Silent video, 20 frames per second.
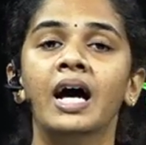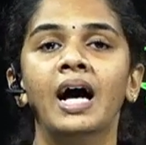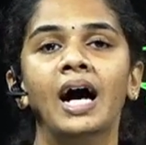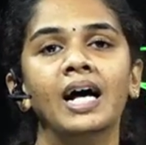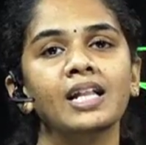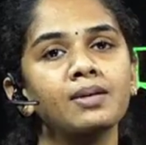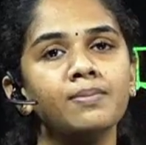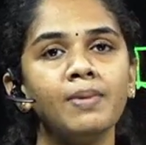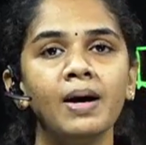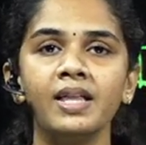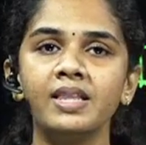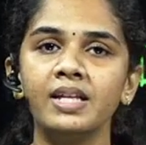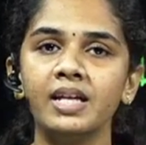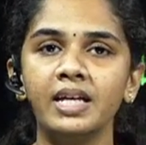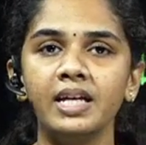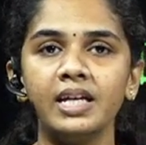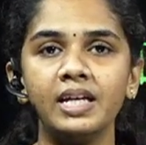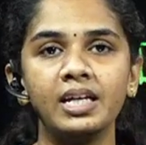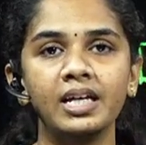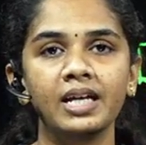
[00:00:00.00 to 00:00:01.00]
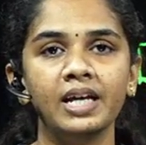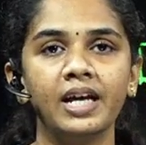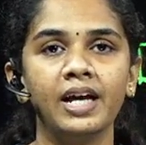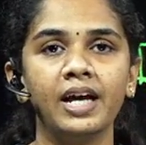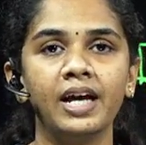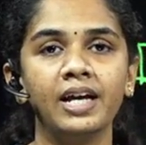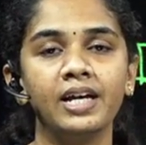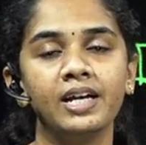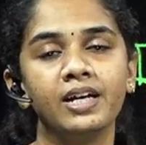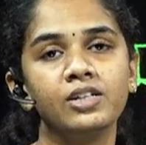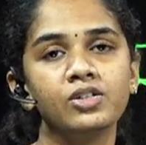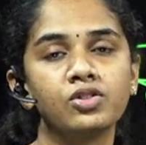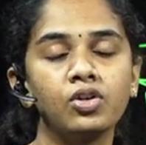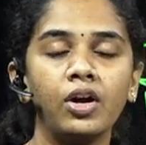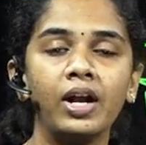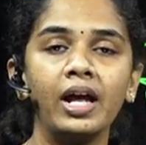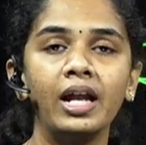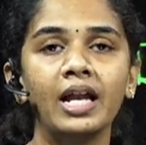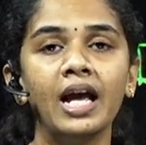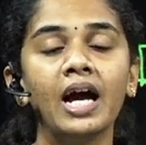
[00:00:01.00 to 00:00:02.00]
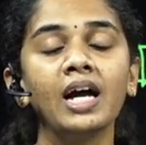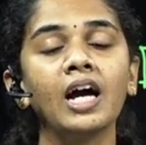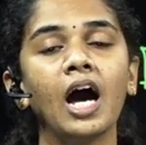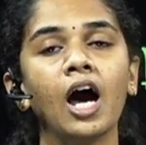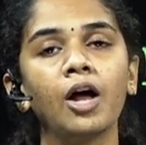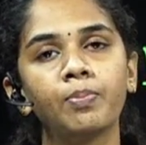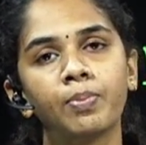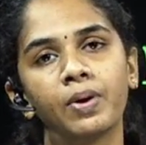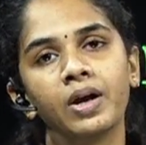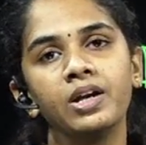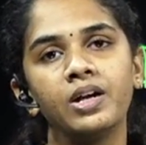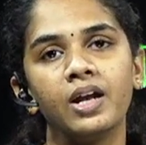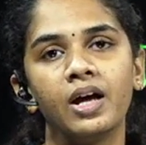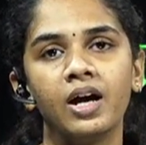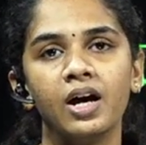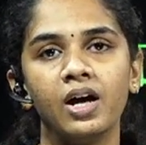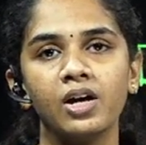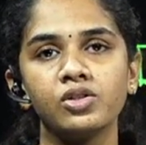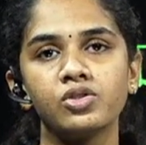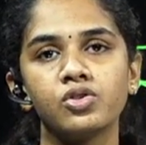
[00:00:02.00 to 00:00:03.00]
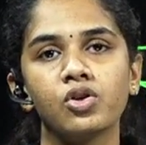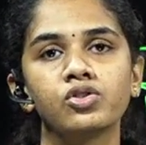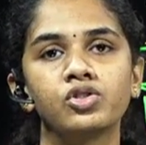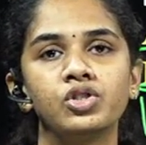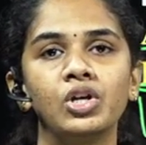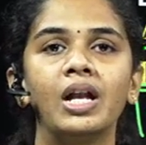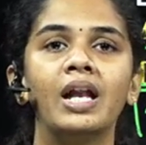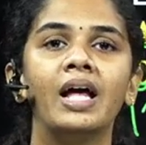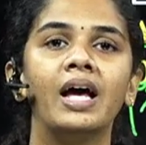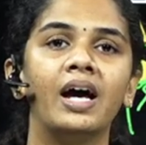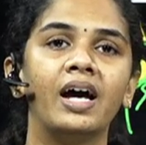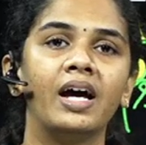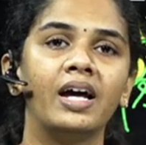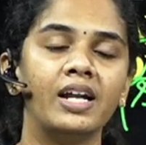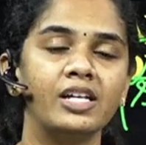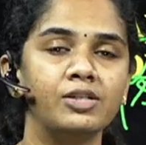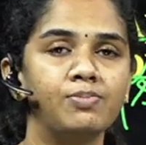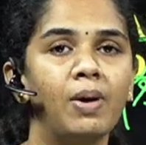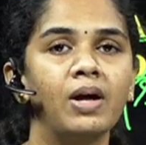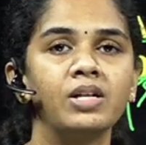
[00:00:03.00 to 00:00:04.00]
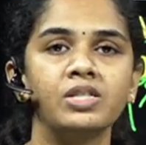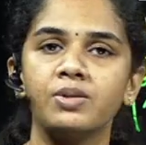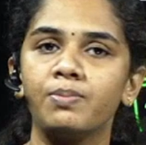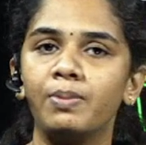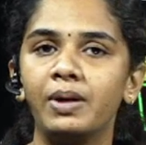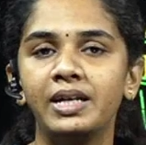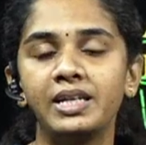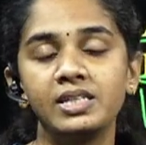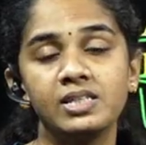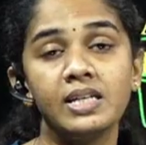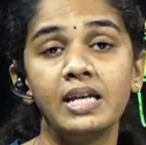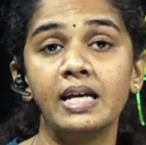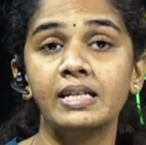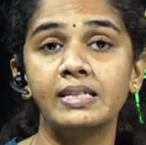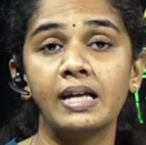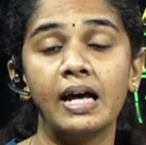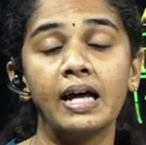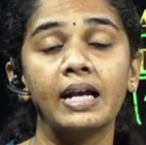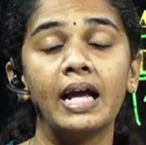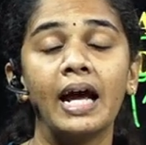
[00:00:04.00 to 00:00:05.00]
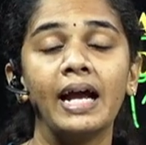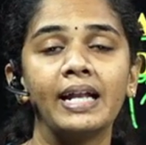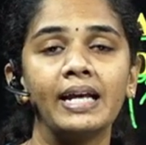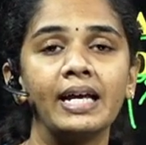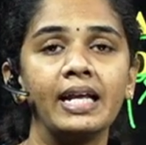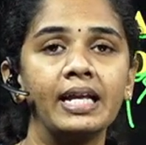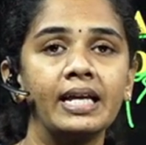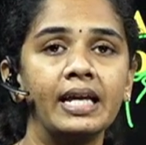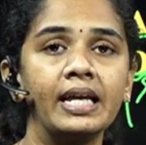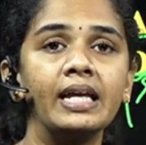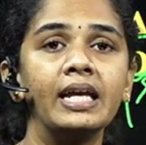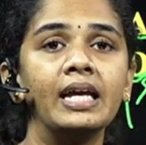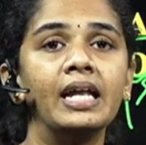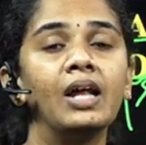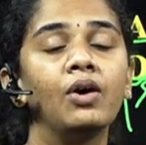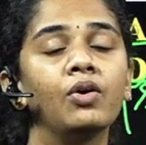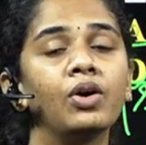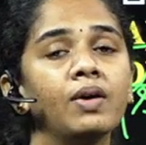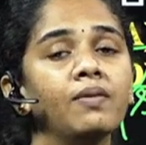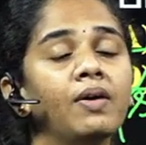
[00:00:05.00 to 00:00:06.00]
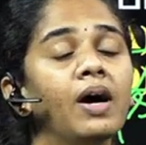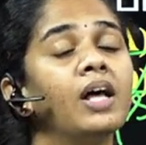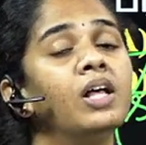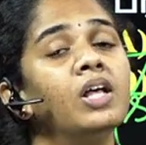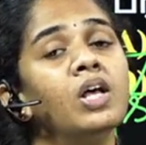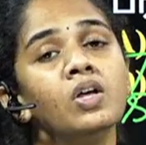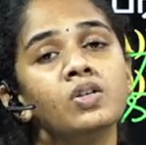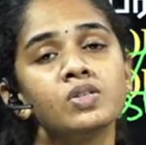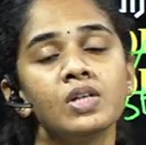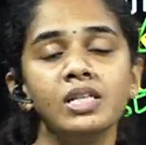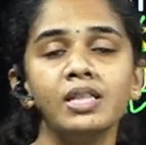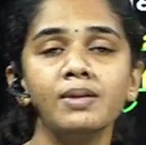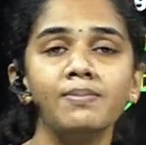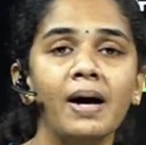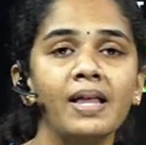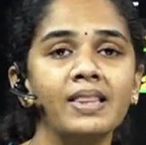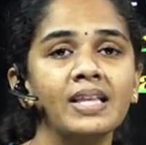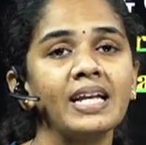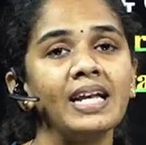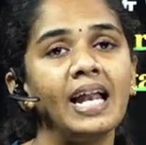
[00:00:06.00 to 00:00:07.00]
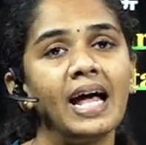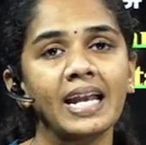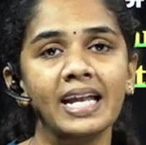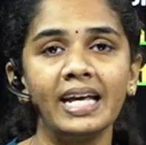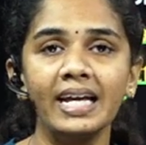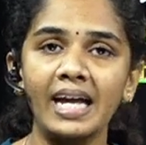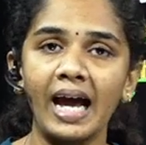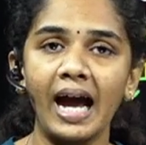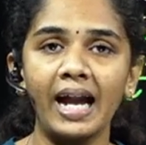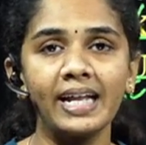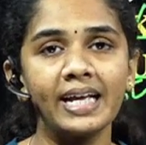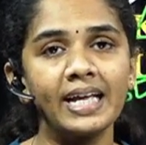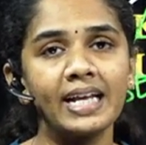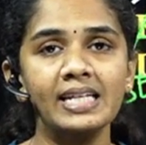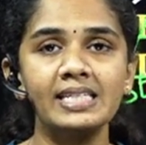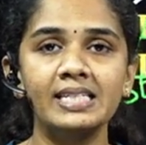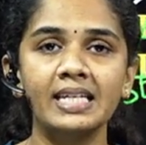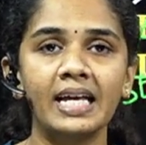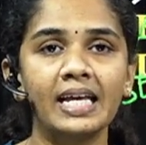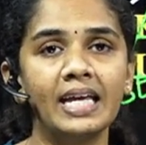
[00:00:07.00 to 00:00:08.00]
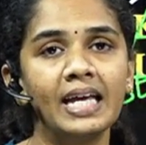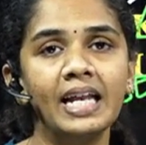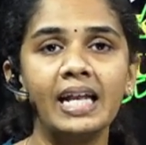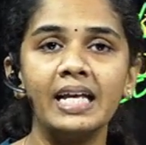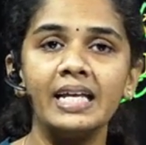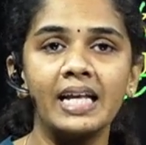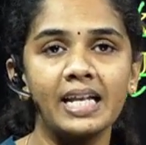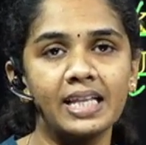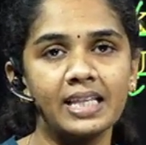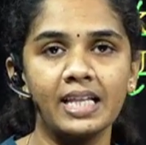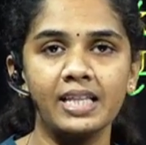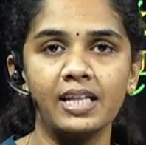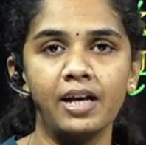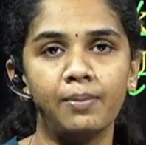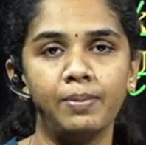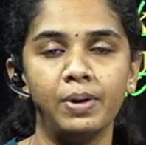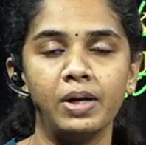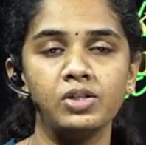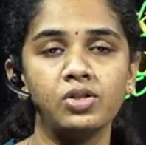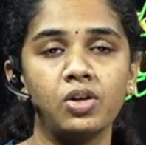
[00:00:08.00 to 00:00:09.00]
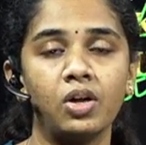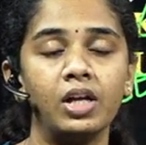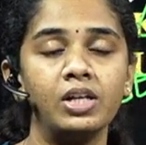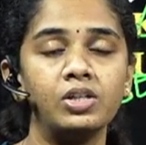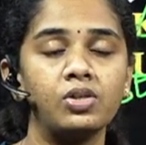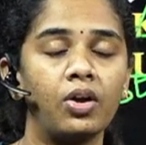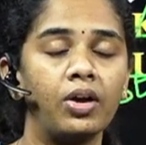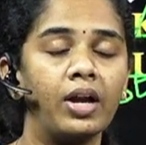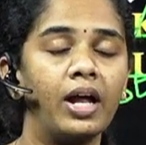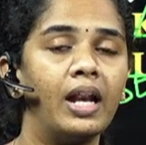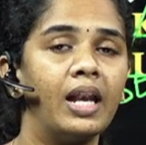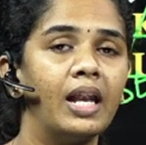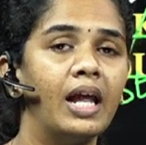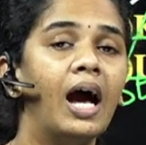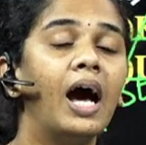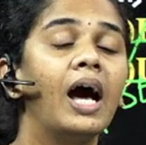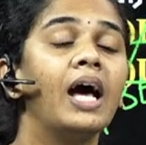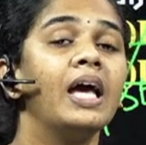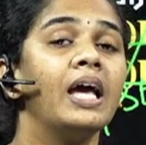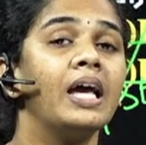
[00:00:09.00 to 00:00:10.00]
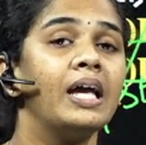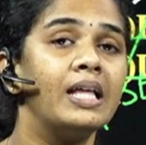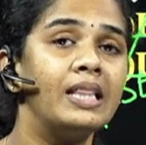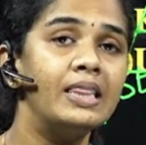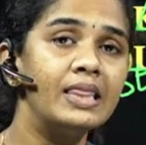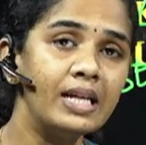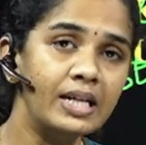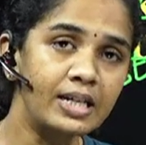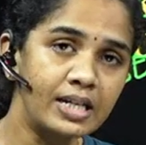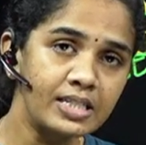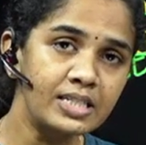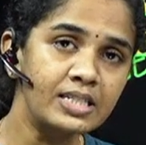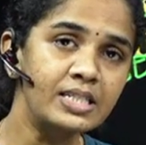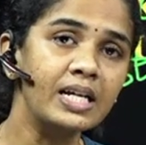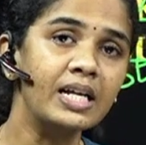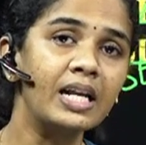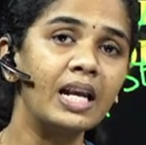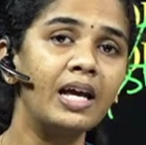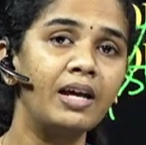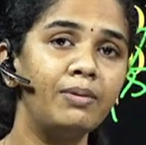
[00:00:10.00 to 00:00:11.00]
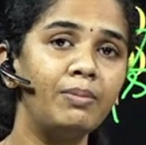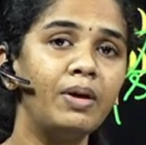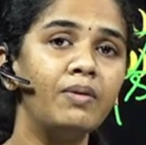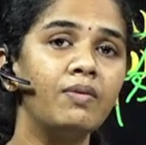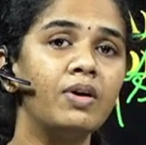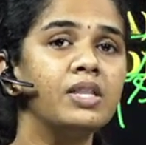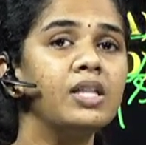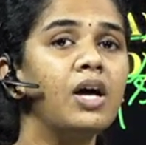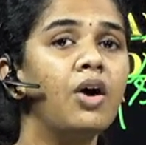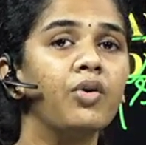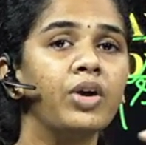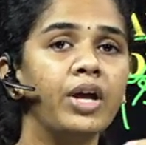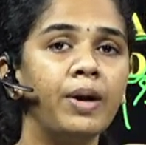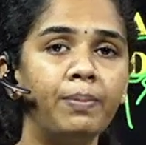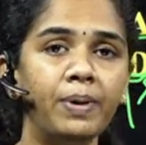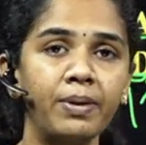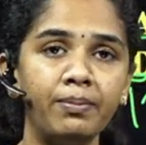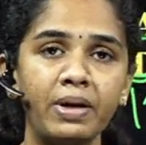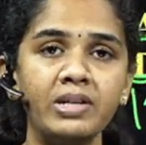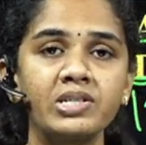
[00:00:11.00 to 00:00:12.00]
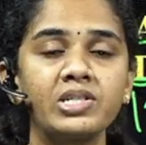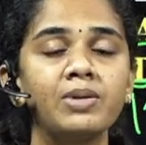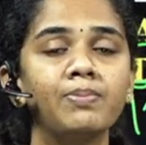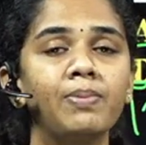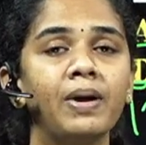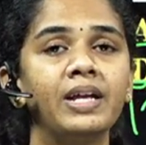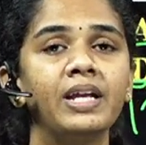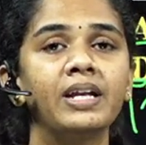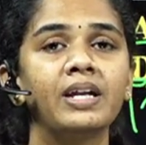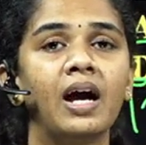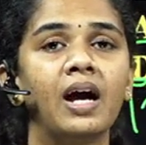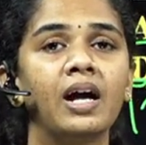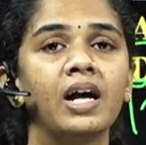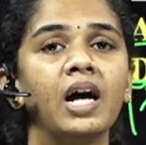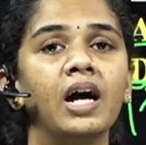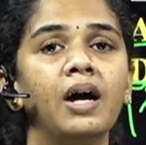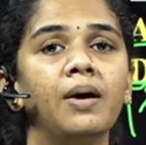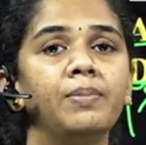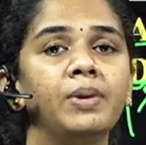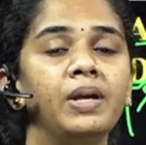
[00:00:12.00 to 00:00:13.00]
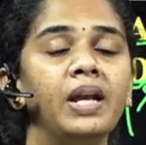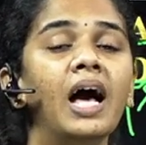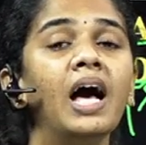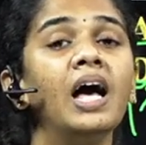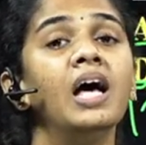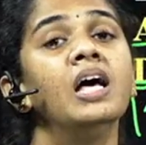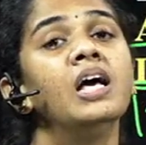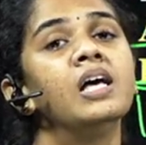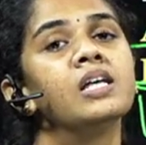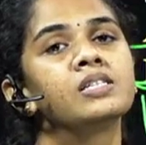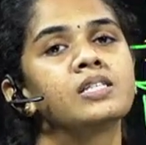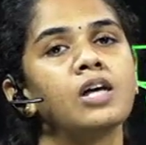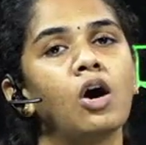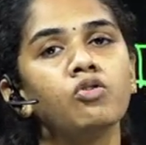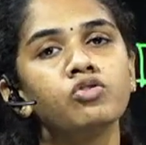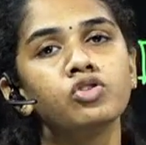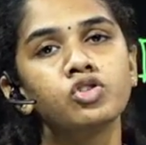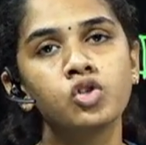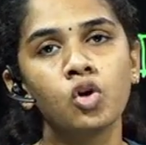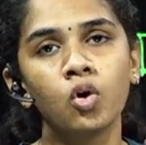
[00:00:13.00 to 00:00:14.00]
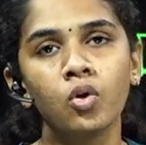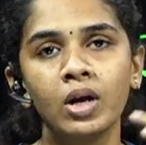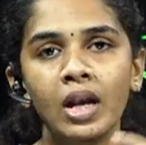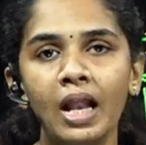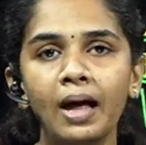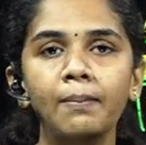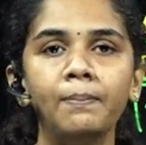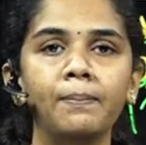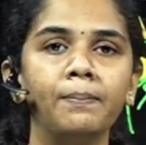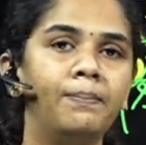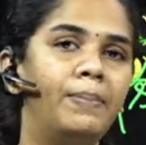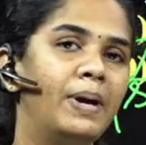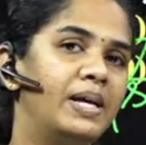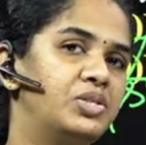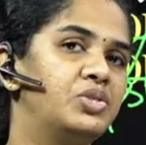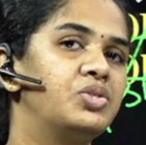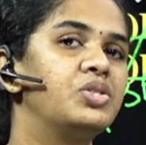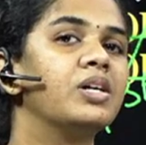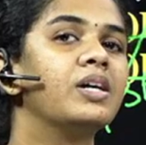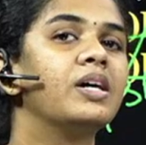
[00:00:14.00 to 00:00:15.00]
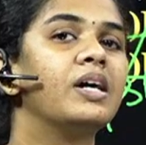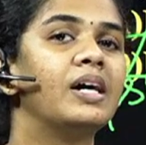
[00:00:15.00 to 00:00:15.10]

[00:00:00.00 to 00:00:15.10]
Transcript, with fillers: அந்த மாதிரி சொன்னேன் இல்லையா கார்பரேட் சோஷியல் ரெஸ்பான்சிபிலிட்டி சிஎஸ்ஆர் கேட்டகரிக்கு கீழே ஓகேவா ஸோ இந்த மாதிரி நிறைய கேட்டகரிஸ்க்கு கீழே இருந்தது அப்படின்னு சொல்லி சொன்னேன் இல்லையா இந்த டிஸ்ட்ரிக்ட்லையுமே வந்து அவங்க எப்படி மென்ஷன் பண்ணியிருக்காங்க அப்படின்னா சவுத் சோன்ல பெஸ்ட்